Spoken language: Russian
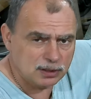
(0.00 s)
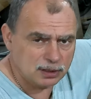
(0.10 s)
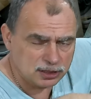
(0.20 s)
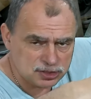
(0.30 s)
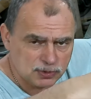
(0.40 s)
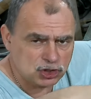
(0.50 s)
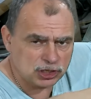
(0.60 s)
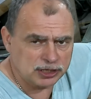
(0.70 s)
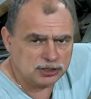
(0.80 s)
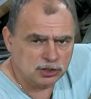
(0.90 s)

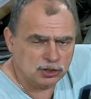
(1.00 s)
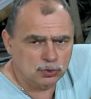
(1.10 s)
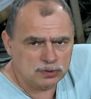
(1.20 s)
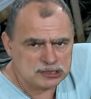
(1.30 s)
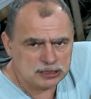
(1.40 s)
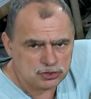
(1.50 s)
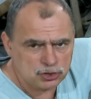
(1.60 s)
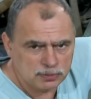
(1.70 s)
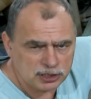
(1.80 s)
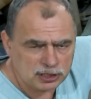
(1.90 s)
размечаете, где у вас
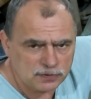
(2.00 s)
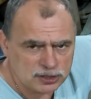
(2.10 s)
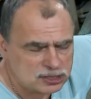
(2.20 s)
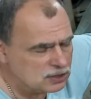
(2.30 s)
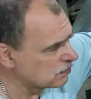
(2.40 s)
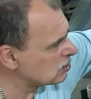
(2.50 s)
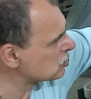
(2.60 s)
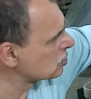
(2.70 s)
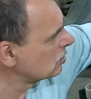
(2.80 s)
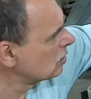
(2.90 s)
должны быть отверстия
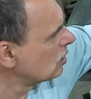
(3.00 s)
ваши.